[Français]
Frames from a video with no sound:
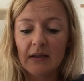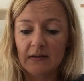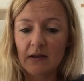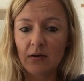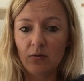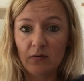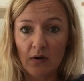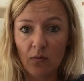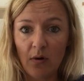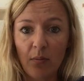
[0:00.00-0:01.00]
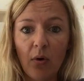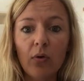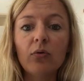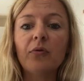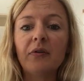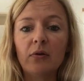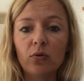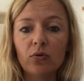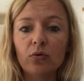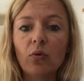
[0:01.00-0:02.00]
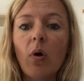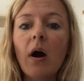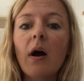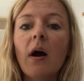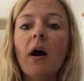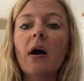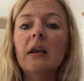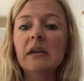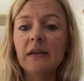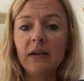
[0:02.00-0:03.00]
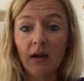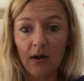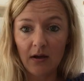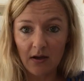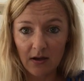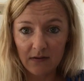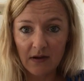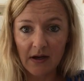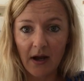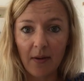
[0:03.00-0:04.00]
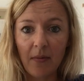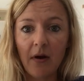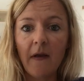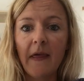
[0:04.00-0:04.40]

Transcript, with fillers: C'est nous allons apprendre dans cette leçon 3 à lire un diagramme.